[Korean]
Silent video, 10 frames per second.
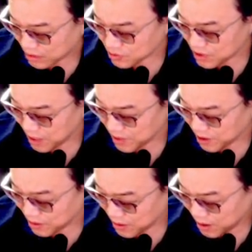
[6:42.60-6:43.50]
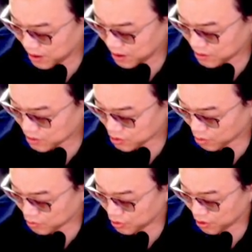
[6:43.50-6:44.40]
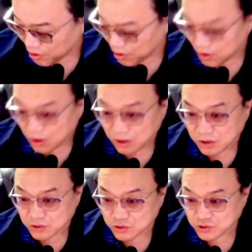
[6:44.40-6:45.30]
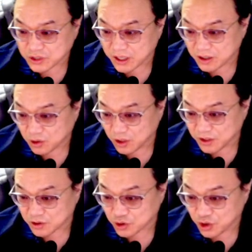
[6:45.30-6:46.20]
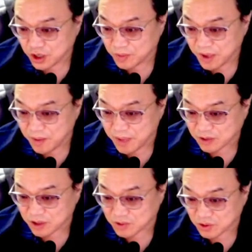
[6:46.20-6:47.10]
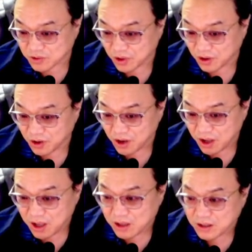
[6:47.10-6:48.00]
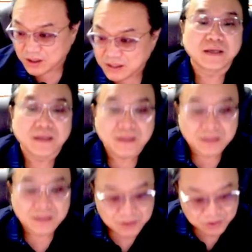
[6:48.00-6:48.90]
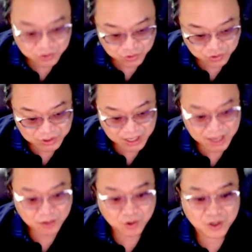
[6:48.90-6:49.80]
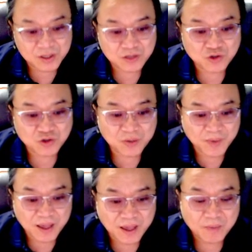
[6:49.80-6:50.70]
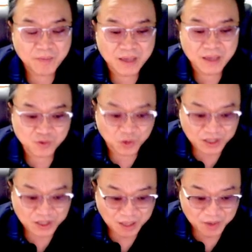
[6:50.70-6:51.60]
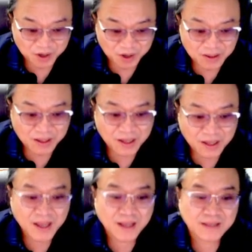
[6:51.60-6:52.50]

매수를 하면 좋고요. 추세를 돌리는 초입에 매수를 하면 좋고요. 추세 돌려낸 초입에 매수를 못했다면